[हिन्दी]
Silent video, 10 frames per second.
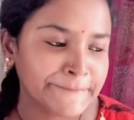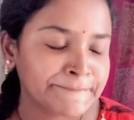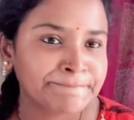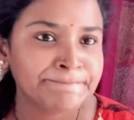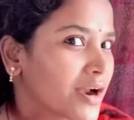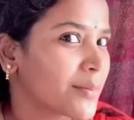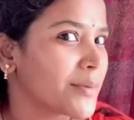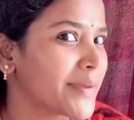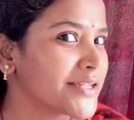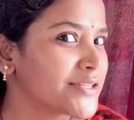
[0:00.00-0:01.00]
अभी
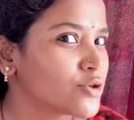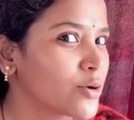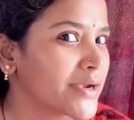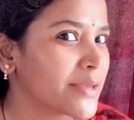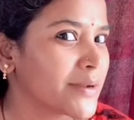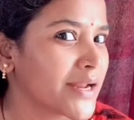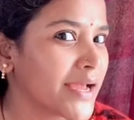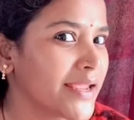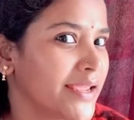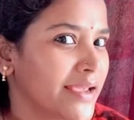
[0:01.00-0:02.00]
मैंने चोटी
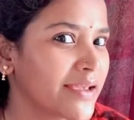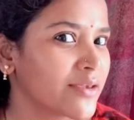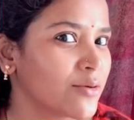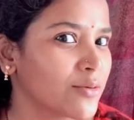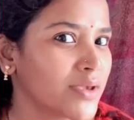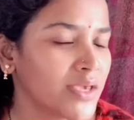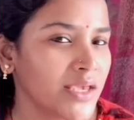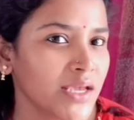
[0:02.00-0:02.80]
बनाई है क्योंकि